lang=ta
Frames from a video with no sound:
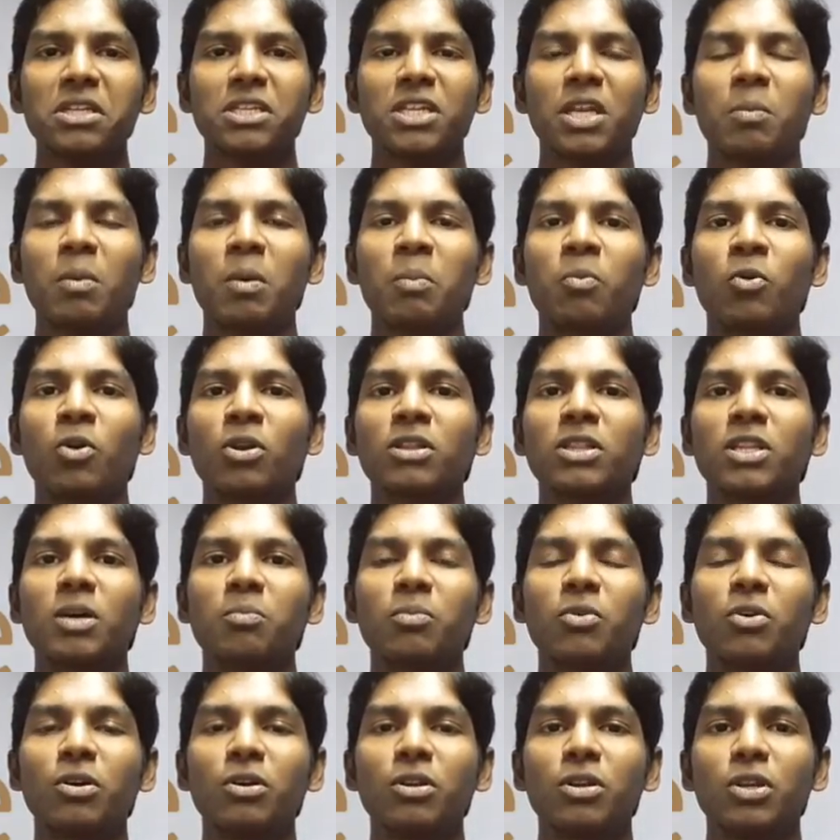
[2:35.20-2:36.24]
நம்ம
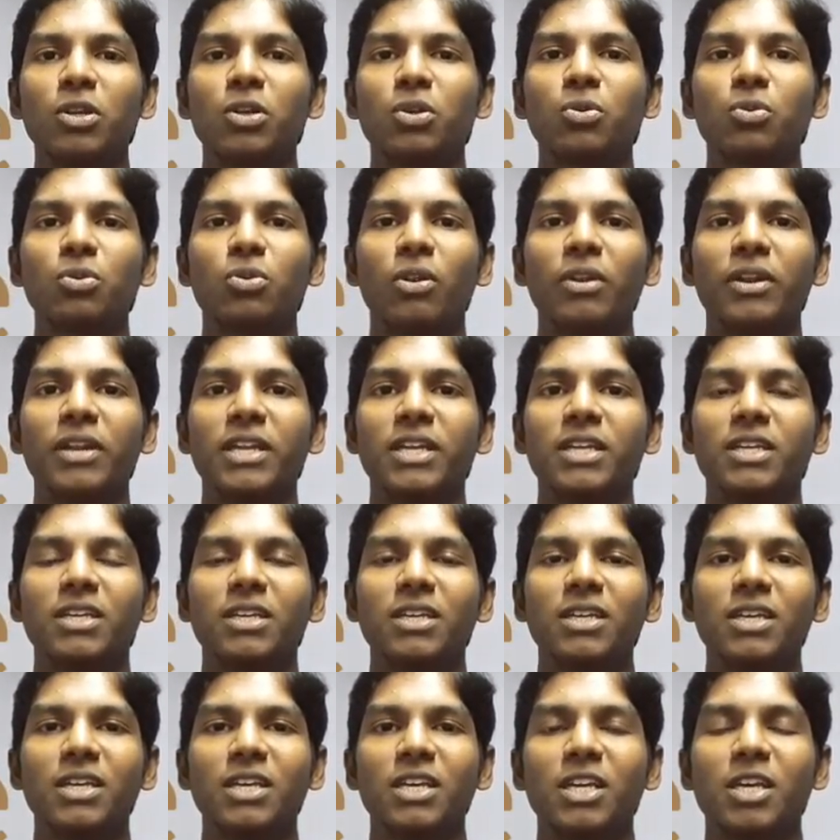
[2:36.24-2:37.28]
பிறந்தப்போ டூ டுவெண்ட்டி
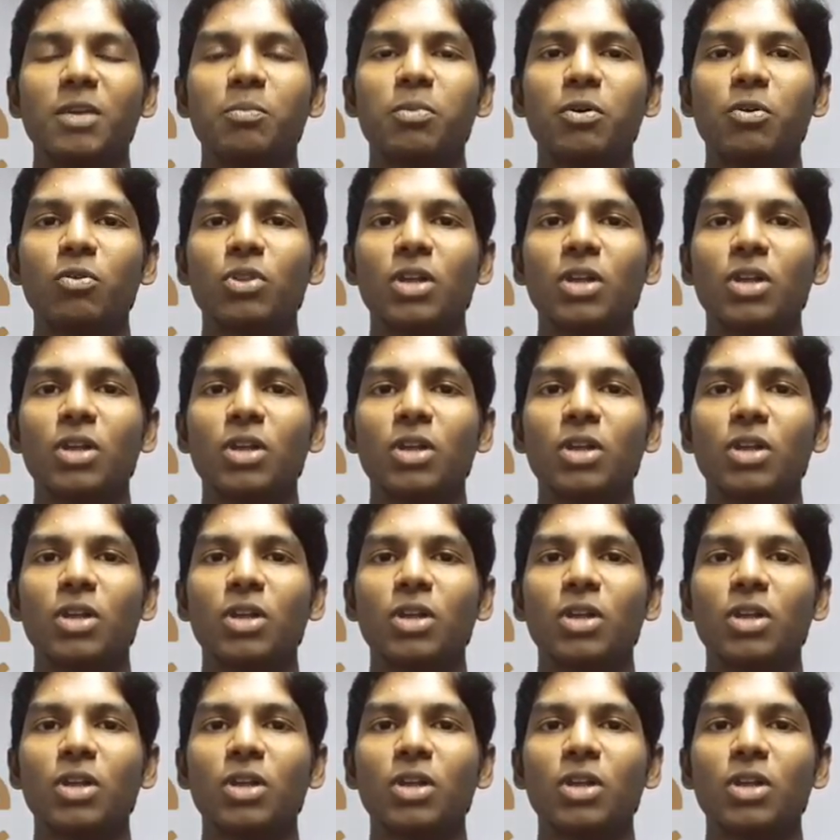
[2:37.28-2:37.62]
இப்போ